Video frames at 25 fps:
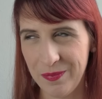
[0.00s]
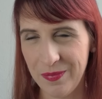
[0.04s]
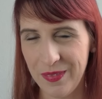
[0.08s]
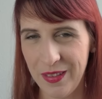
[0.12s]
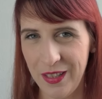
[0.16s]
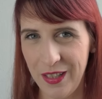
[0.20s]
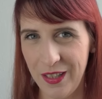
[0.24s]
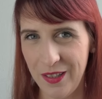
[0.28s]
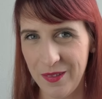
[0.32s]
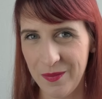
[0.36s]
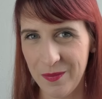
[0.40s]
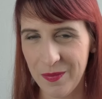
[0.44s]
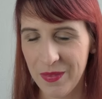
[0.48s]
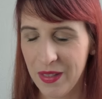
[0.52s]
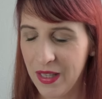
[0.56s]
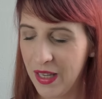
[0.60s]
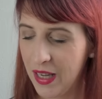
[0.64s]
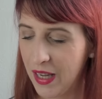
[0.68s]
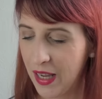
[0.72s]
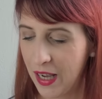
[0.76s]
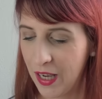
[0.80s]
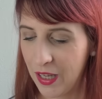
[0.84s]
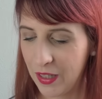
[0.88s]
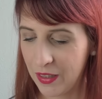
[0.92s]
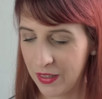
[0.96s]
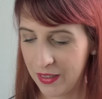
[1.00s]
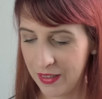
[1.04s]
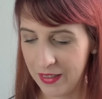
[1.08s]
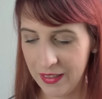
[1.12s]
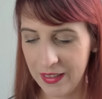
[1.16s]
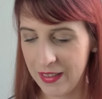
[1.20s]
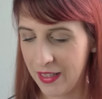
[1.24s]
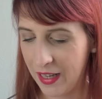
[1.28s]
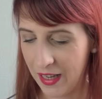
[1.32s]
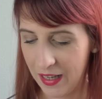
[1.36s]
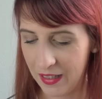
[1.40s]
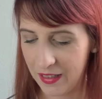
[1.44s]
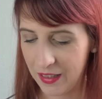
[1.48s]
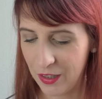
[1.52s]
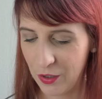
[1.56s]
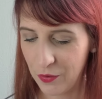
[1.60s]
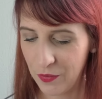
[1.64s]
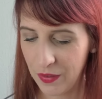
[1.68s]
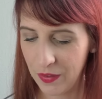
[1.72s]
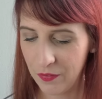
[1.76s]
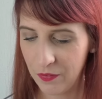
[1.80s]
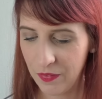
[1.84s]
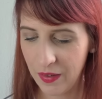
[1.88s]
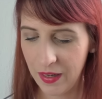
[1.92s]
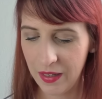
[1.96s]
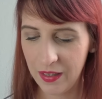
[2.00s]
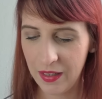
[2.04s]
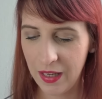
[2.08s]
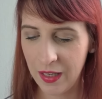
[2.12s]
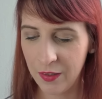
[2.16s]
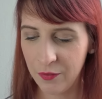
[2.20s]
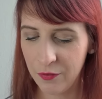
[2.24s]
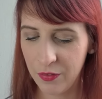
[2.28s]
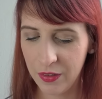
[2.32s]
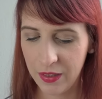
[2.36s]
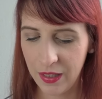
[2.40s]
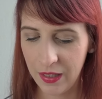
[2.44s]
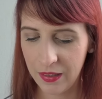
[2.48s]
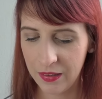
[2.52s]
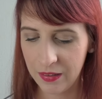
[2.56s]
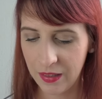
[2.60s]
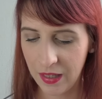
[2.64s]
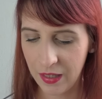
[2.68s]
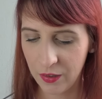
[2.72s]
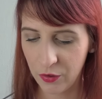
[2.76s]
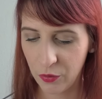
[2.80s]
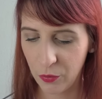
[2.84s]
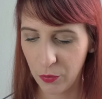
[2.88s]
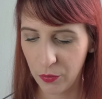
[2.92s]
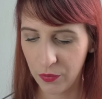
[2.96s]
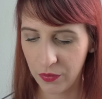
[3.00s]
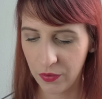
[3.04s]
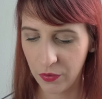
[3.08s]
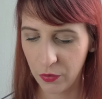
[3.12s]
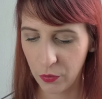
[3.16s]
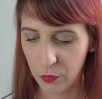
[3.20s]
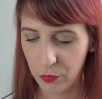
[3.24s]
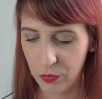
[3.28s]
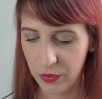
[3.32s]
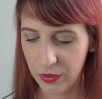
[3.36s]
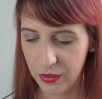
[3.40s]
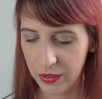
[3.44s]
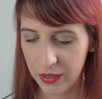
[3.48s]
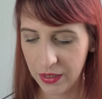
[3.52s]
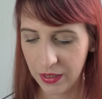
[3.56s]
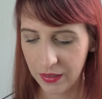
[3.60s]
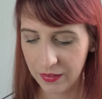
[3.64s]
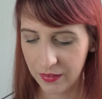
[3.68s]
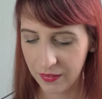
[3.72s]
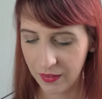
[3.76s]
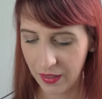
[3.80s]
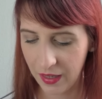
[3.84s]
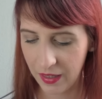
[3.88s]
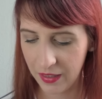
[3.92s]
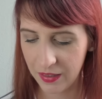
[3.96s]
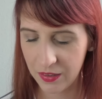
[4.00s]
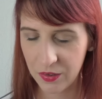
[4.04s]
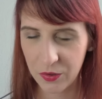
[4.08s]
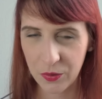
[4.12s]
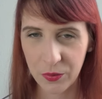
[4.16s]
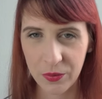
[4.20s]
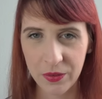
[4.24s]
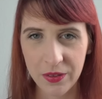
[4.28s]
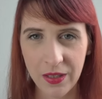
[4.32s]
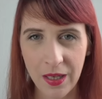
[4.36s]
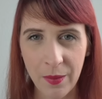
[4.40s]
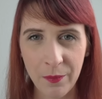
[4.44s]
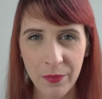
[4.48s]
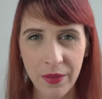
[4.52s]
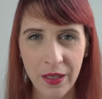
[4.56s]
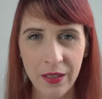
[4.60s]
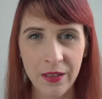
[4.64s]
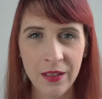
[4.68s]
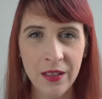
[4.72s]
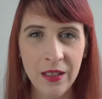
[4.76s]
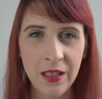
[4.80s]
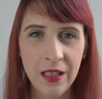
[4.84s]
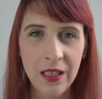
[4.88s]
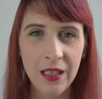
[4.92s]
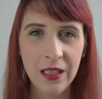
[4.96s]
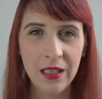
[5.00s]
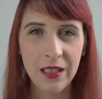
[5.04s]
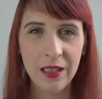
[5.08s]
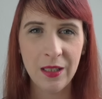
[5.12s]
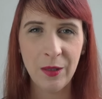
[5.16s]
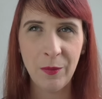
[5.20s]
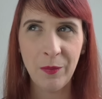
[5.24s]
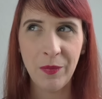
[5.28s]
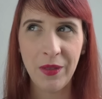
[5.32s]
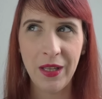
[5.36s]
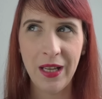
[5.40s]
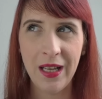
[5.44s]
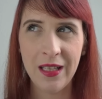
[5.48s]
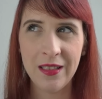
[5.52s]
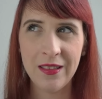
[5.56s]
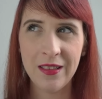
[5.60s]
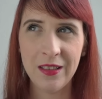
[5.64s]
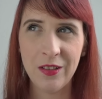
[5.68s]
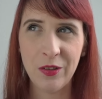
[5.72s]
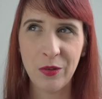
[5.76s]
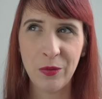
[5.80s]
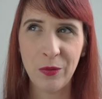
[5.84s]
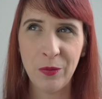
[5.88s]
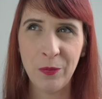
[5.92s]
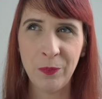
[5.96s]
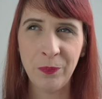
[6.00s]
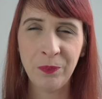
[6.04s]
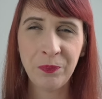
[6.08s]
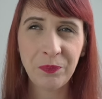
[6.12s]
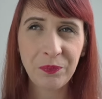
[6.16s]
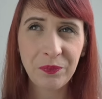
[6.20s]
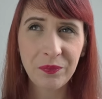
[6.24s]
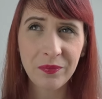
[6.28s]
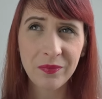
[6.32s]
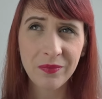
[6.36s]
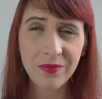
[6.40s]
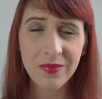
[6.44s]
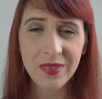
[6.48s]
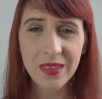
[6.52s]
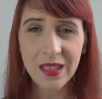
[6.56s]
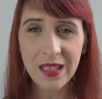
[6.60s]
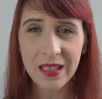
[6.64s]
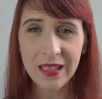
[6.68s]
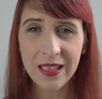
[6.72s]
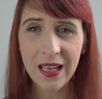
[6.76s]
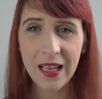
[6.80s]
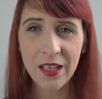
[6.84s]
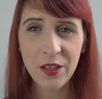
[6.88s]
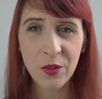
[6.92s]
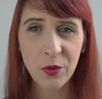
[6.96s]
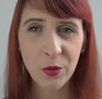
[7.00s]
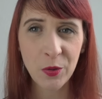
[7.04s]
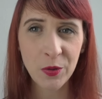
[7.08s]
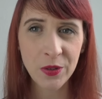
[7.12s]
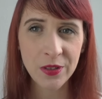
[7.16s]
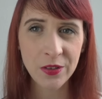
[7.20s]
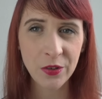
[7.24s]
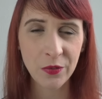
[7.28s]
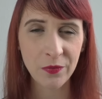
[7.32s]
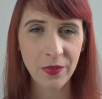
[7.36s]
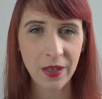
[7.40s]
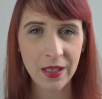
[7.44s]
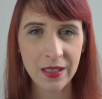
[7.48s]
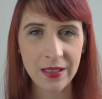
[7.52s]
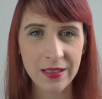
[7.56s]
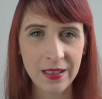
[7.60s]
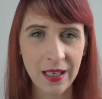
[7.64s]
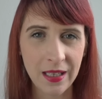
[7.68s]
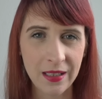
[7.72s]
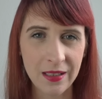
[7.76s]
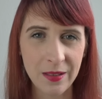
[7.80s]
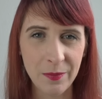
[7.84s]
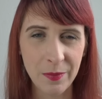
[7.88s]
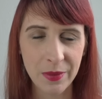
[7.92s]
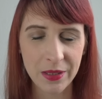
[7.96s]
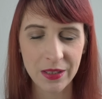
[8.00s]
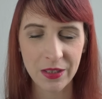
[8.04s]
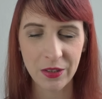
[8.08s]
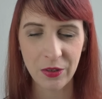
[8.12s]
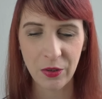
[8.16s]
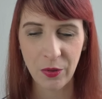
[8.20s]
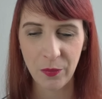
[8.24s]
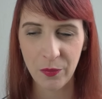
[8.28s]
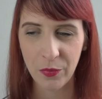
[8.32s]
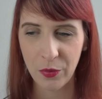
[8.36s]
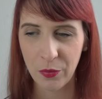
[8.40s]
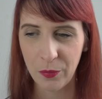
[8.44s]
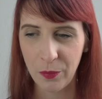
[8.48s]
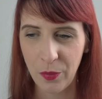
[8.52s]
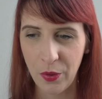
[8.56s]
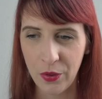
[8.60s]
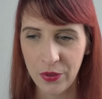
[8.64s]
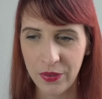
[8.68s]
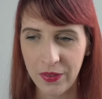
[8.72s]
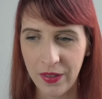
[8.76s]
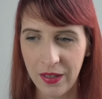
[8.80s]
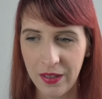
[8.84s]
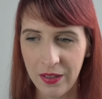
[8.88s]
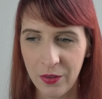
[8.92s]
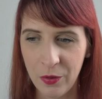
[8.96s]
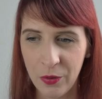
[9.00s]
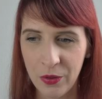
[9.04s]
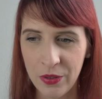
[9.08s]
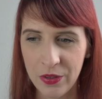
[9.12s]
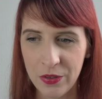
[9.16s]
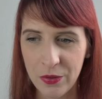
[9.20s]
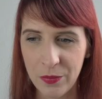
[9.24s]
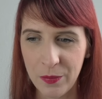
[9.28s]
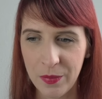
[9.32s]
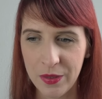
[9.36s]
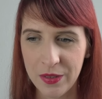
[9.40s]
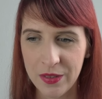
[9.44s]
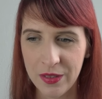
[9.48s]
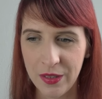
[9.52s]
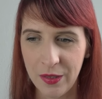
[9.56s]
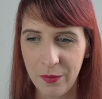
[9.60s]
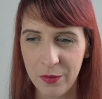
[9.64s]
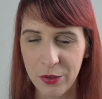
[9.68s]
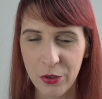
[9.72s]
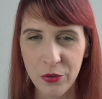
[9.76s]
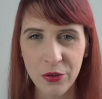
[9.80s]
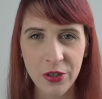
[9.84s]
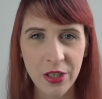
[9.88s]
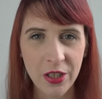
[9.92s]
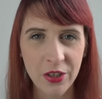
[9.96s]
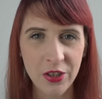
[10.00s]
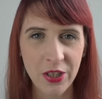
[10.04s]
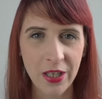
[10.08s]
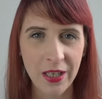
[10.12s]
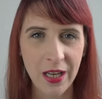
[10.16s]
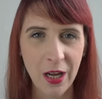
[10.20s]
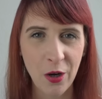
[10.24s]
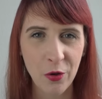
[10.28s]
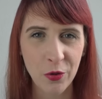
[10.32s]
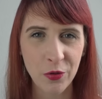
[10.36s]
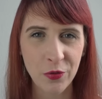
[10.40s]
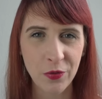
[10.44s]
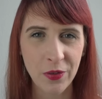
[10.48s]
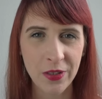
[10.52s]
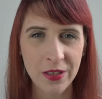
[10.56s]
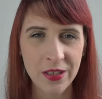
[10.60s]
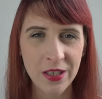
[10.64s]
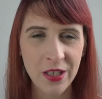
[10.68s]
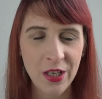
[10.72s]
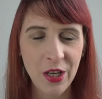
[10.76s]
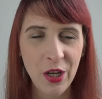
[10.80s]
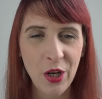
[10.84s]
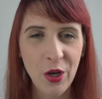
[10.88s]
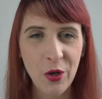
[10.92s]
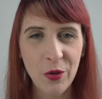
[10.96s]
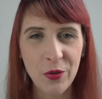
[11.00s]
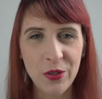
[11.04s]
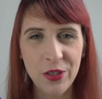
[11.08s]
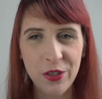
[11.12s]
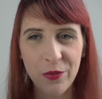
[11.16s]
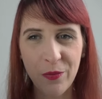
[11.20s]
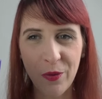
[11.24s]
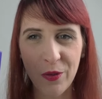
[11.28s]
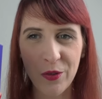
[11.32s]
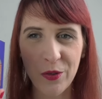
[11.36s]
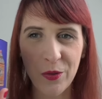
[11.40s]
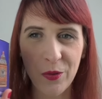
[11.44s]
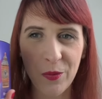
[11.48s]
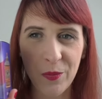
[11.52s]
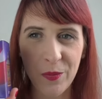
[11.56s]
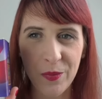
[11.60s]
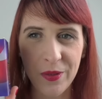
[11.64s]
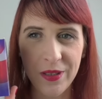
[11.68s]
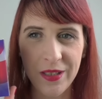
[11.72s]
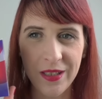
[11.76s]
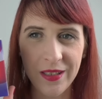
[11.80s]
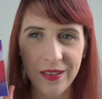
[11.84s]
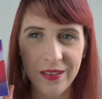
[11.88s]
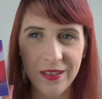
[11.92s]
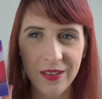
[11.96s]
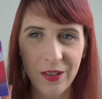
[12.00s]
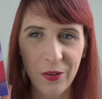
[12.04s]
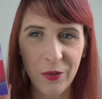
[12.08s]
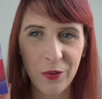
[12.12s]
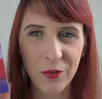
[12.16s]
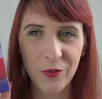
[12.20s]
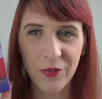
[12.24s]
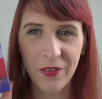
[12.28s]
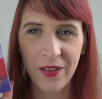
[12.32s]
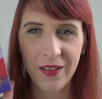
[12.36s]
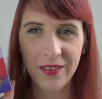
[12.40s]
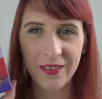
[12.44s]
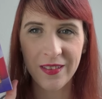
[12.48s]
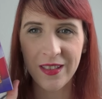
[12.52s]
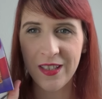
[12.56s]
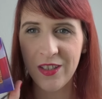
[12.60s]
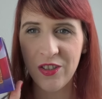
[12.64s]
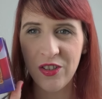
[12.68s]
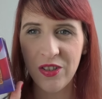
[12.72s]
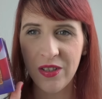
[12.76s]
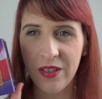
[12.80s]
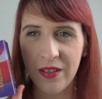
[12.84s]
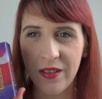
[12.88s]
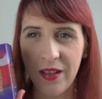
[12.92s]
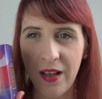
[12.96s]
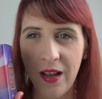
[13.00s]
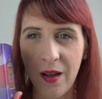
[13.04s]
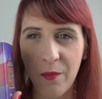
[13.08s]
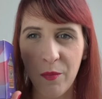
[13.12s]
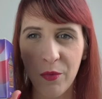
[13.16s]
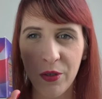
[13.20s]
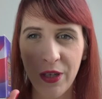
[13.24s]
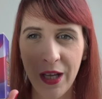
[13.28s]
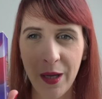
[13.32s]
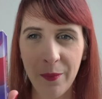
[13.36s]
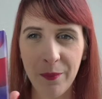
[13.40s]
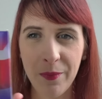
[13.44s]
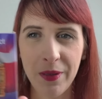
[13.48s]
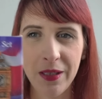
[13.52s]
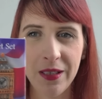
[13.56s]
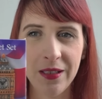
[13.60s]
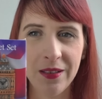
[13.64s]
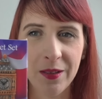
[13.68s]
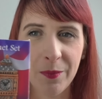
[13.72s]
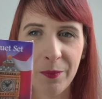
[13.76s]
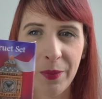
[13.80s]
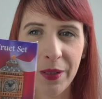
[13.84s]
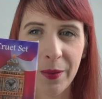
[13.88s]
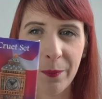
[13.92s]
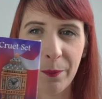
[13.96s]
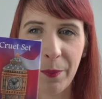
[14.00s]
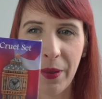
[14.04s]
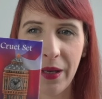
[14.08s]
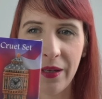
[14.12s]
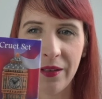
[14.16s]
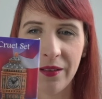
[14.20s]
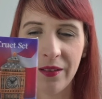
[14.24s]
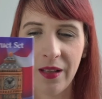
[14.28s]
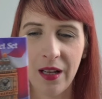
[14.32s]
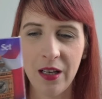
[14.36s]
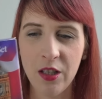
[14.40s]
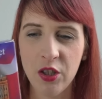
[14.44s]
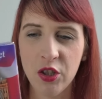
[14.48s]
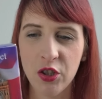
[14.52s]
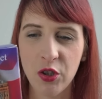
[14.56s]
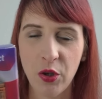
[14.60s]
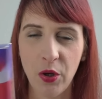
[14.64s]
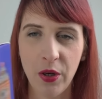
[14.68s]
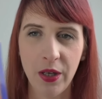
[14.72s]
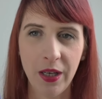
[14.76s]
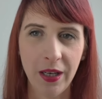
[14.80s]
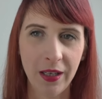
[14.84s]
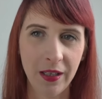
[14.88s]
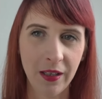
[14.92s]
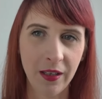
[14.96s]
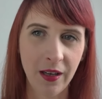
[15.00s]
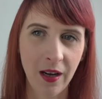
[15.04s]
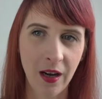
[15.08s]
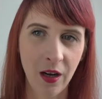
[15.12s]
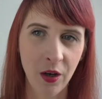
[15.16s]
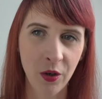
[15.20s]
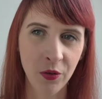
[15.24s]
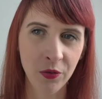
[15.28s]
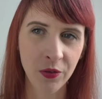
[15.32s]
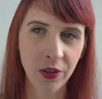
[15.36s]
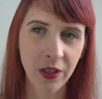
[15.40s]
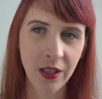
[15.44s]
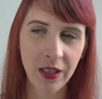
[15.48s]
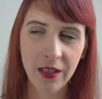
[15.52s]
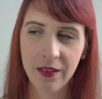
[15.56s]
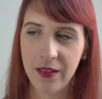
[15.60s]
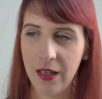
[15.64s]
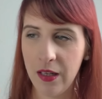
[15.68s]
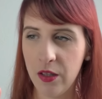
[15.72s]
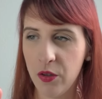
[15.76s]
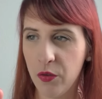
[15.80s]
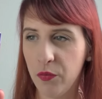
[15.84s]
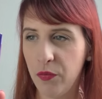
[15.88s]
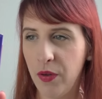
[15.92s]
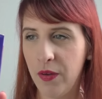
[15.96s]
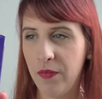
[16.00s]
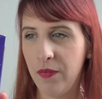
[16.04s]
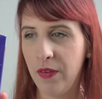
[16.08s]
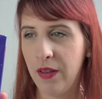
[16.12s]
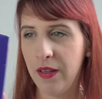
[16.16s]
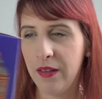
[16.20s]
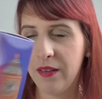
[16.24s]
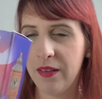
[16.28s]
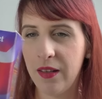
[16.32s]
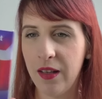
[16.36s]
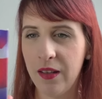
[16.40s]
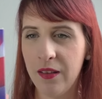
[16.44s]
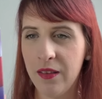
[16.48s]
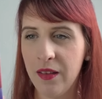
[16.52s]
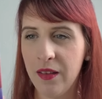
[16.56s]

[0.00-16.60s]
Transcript: ja, äh, egal. Auf jeden Fall hatten wir dann da so unsere Souvenirzeit und haben dann, ähm, er hat sich so kleinen Hund, so einen Wackeldackel mitgenommen, so einen Boxerhund mit äh, Union Jack Outfit und ich wollte unbedingt irgendwas Kitschiges haben und habe mir diese Big Ben Salzstreuer gekauft. Salz und Pfeffer ist das